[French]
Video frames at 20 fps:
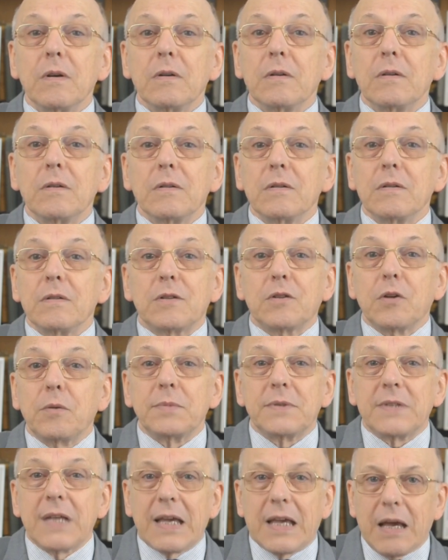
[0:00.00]
euh,
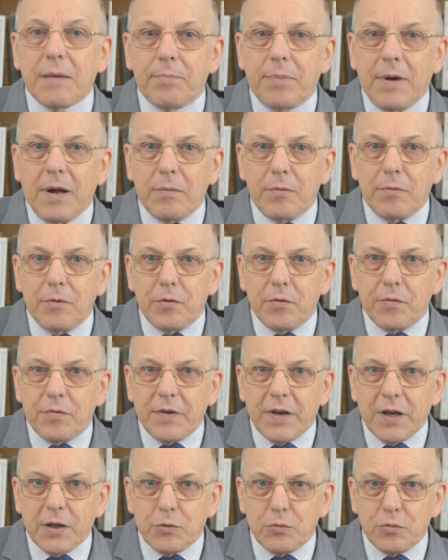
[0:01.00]
sommes incapables de
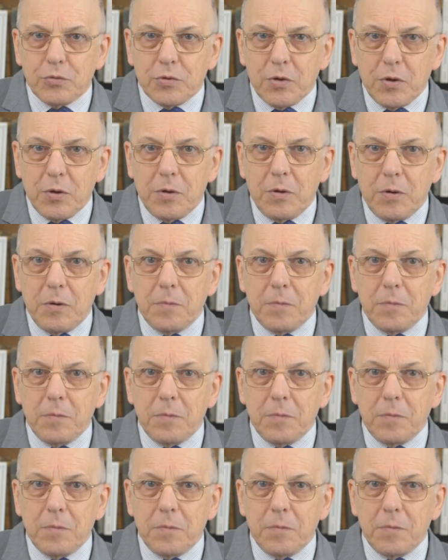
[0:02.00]
faire tout seuls.